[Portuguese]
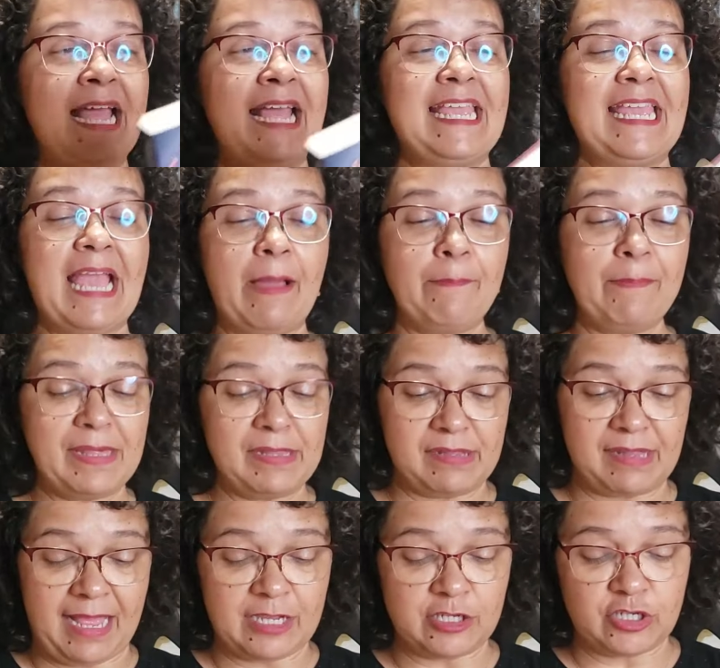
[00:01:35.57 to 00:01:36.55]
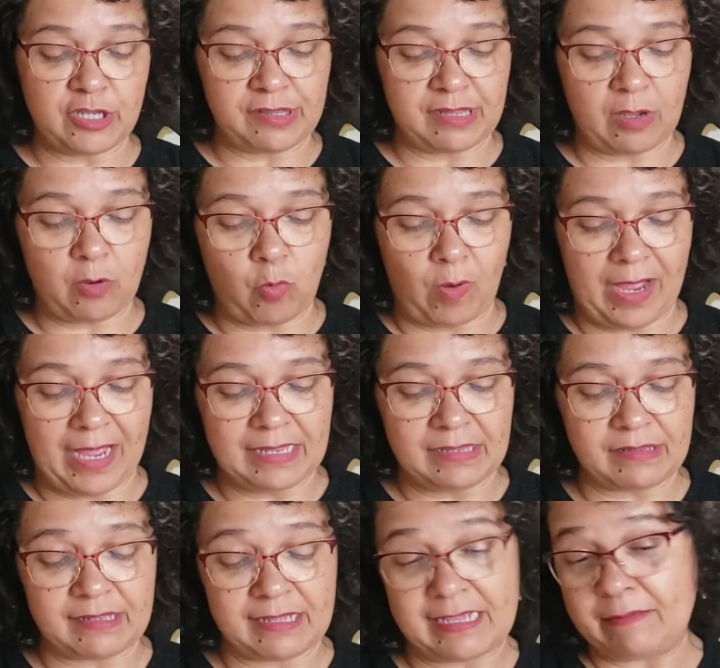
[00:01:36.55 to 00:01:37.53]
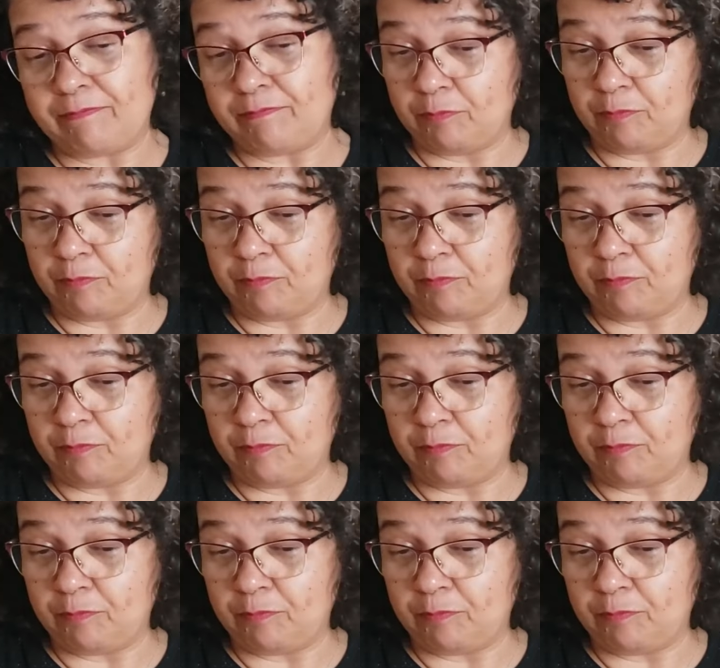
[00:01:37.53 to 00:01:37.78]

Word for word: E apesar de ser quase